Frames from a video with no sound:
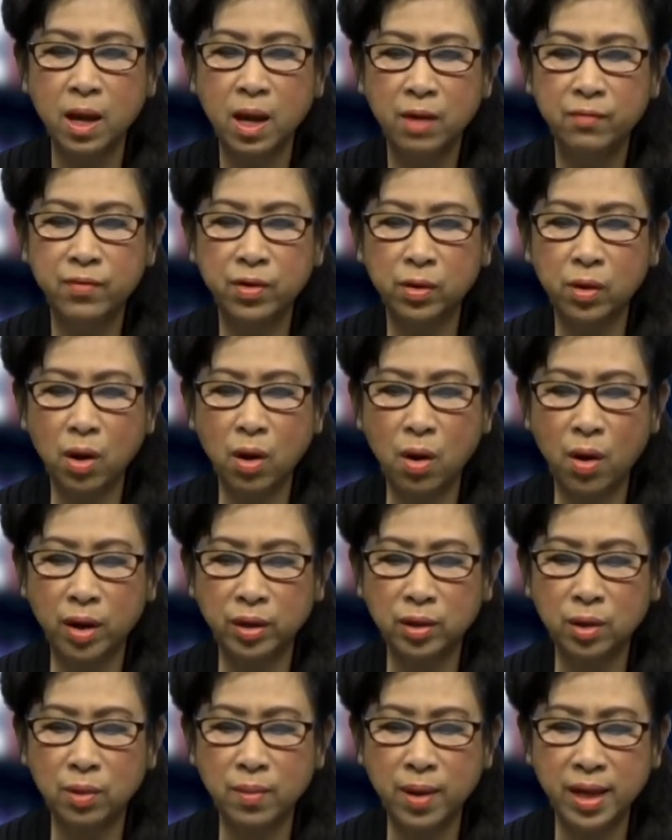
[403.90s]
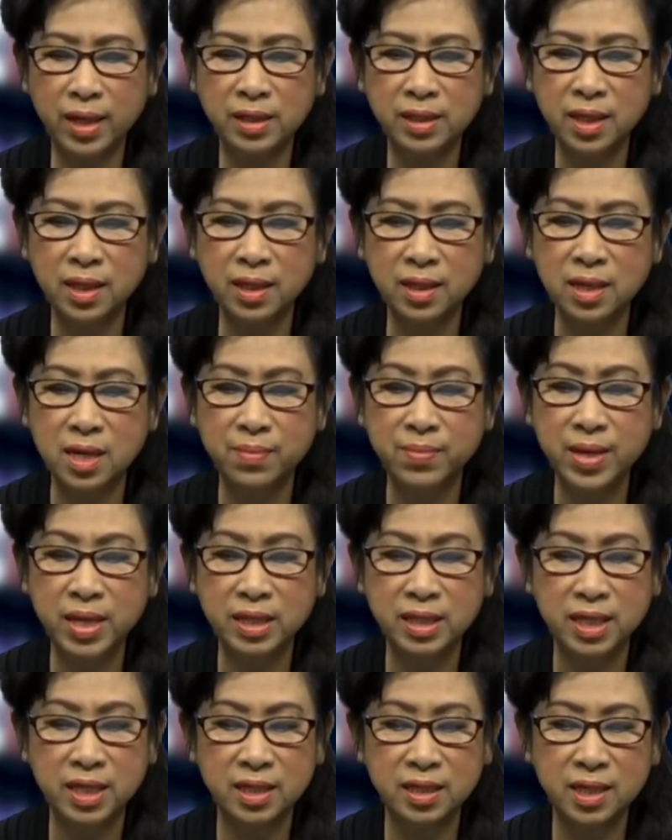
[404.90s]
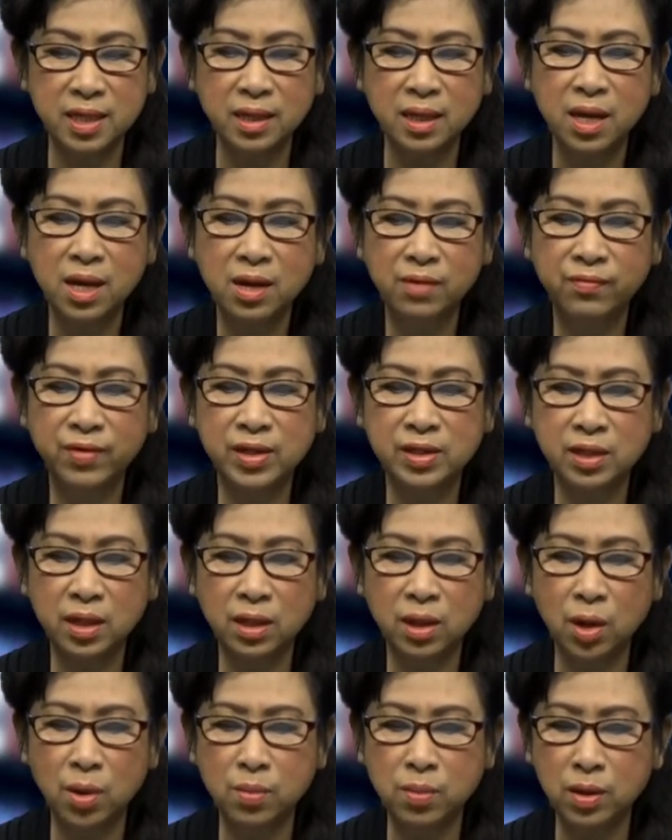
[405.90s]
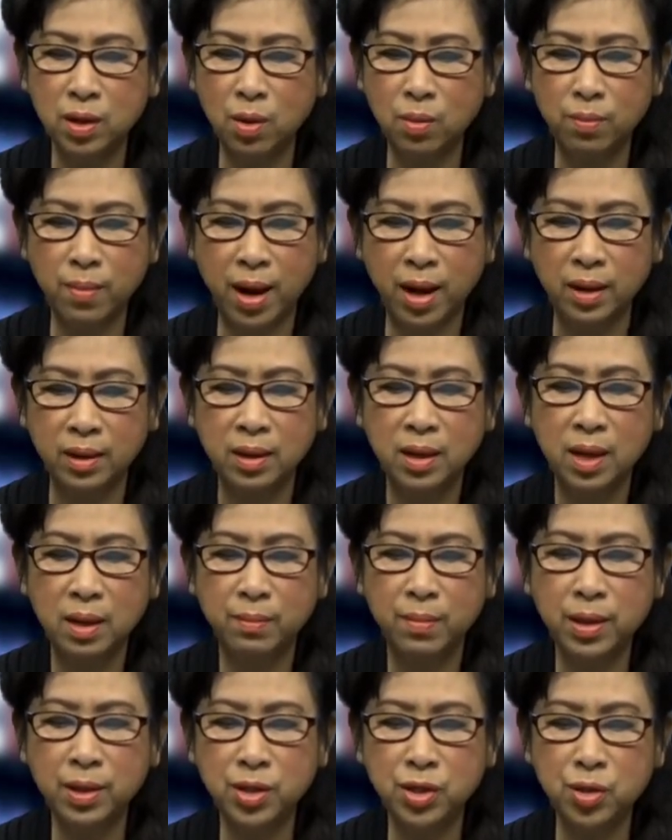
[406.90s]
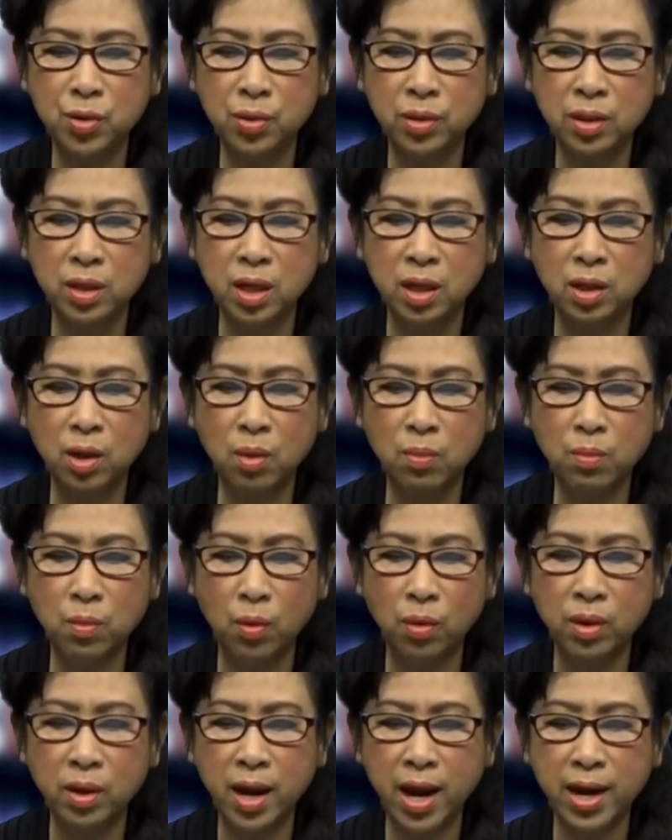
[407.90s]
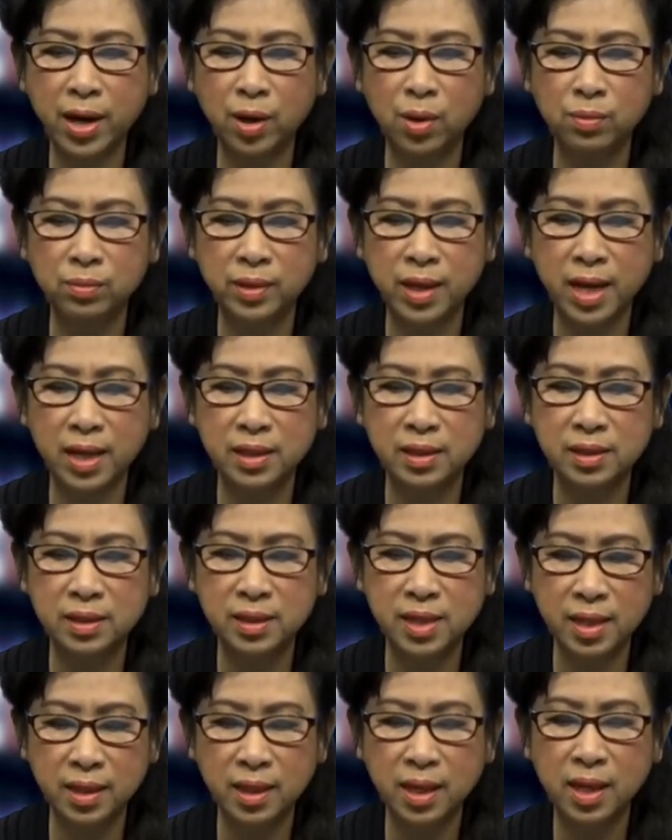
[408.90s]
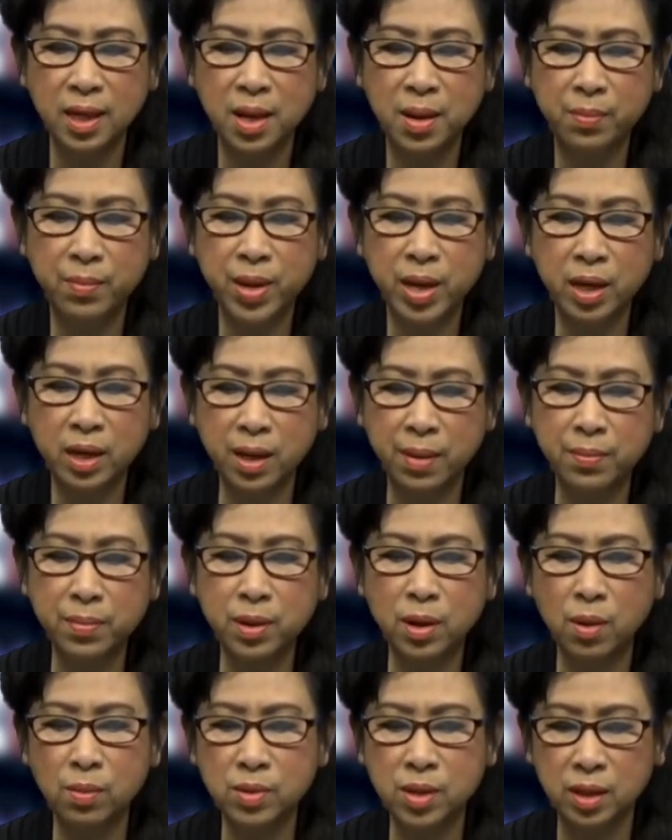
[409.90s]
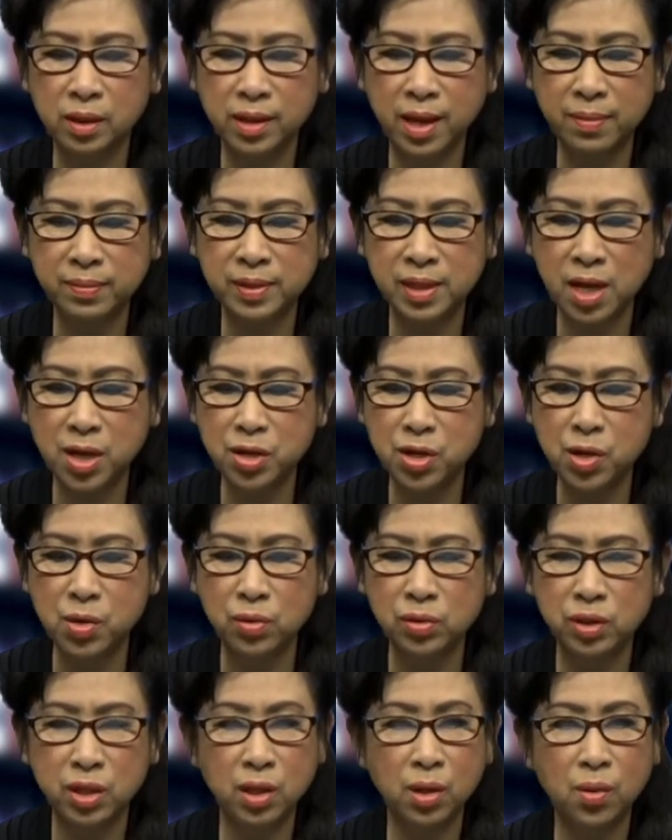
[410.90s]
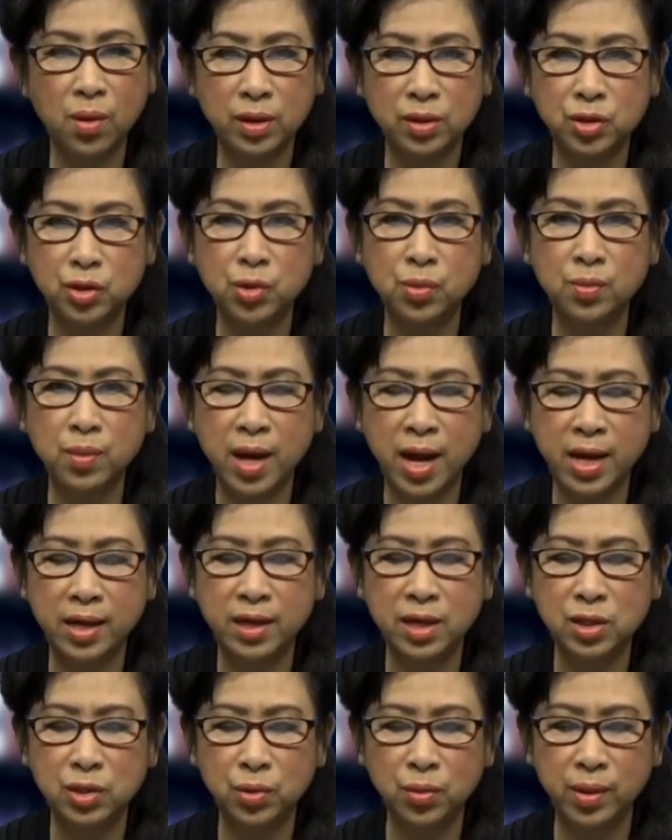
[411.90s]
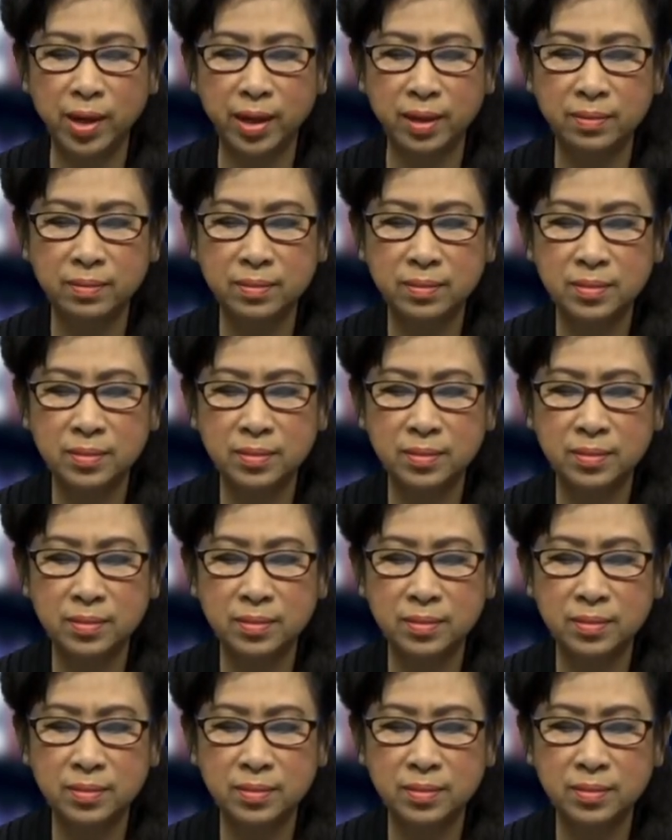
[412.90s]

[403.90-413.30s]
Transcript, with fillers: Việc đòi hỏi thông hành trích ngừa bị chỉ trích vì sẽ không công bằng, bắt nhiều người không muốn hay không thể trích, bị cấm không được tham gia nhiều sinh hoạt chung hay đi du lịch.